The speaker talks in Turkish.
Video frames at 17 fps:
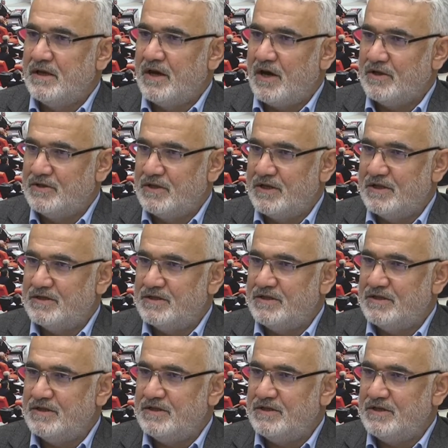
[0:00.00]

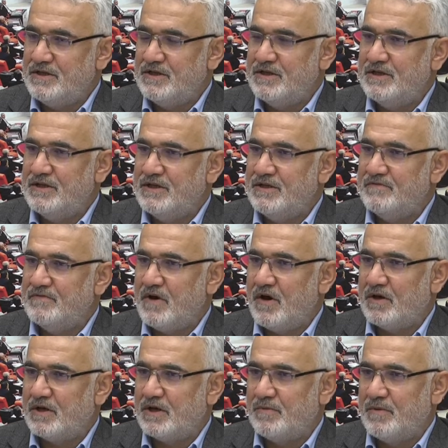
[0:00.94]
adaleti, iyiliği ve
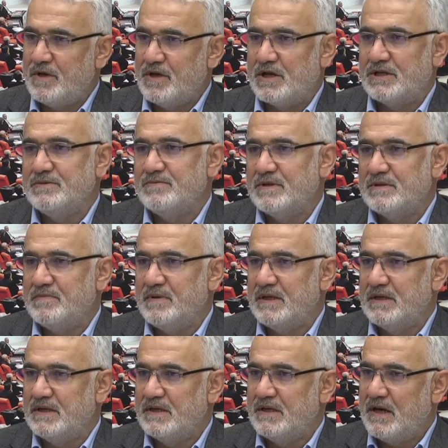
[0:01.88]
akraba yardım
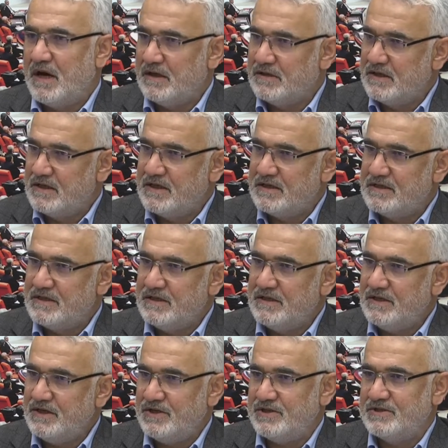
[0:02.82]
etmeyi,
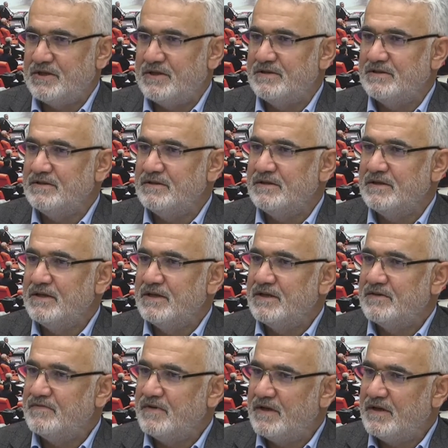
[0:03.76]
adaleti, ihsanı
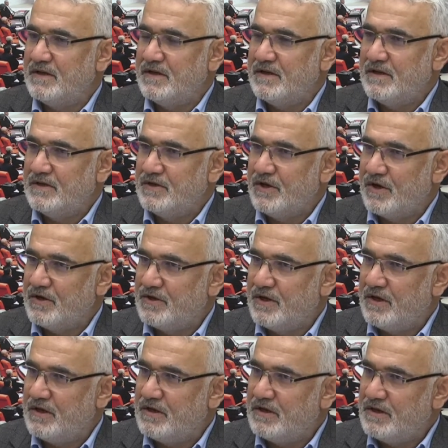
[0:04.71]
ve
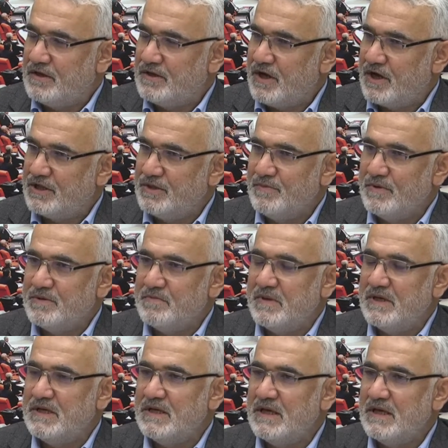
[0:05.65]
yakına yardım
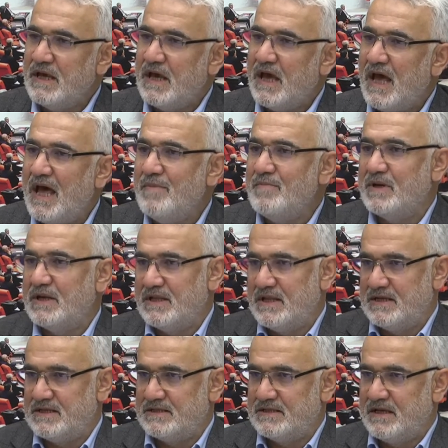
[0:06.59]
etmeyi
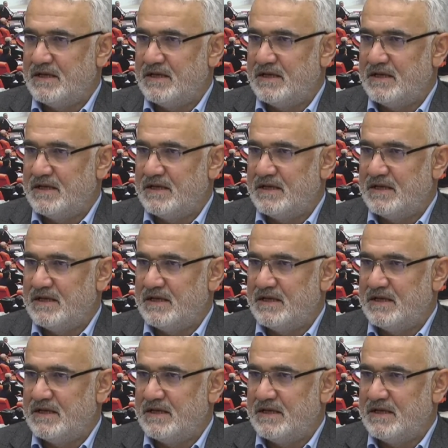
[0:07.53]
emreder.